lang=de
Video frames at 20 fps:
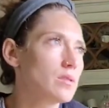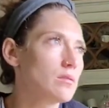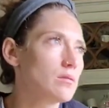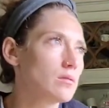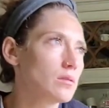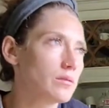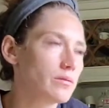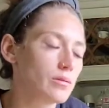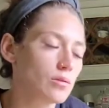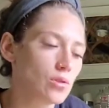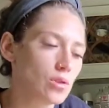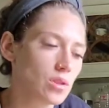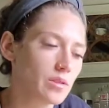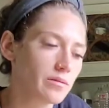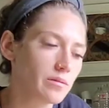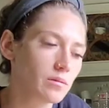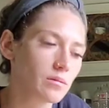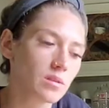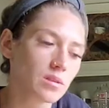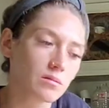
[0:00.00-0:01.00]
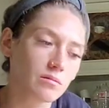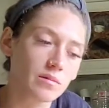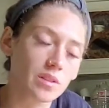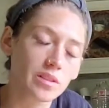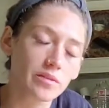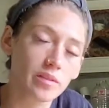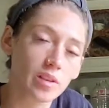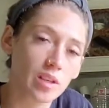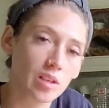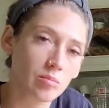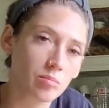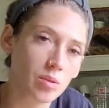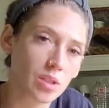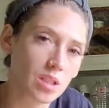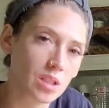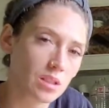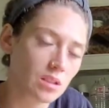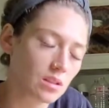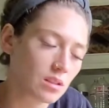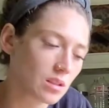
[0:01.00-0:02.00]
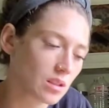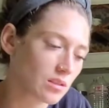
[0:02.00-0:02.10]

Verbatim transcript: neue Freundschaft oder sowas vielleicht beginnen.